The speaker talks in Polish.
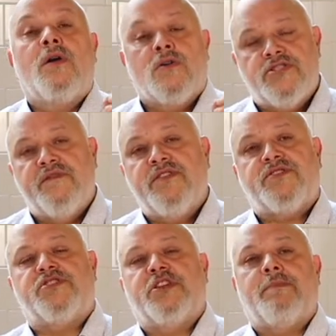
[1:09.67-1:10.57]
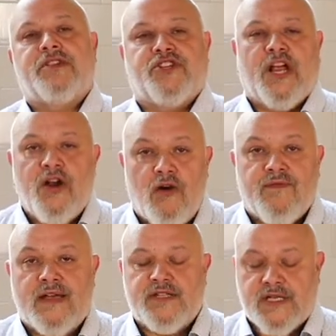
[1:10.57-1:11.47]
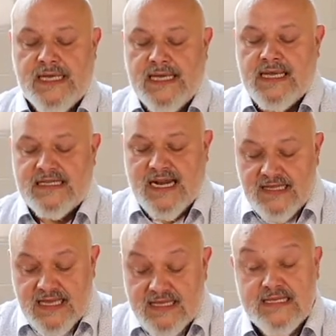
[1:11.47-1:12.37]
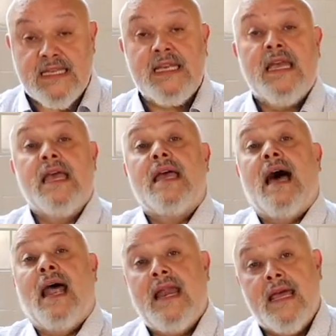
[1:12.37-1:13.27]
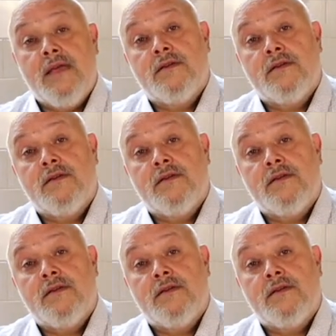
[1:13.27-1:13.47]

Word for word: Oczywiście trzeba szanować tradycji, ale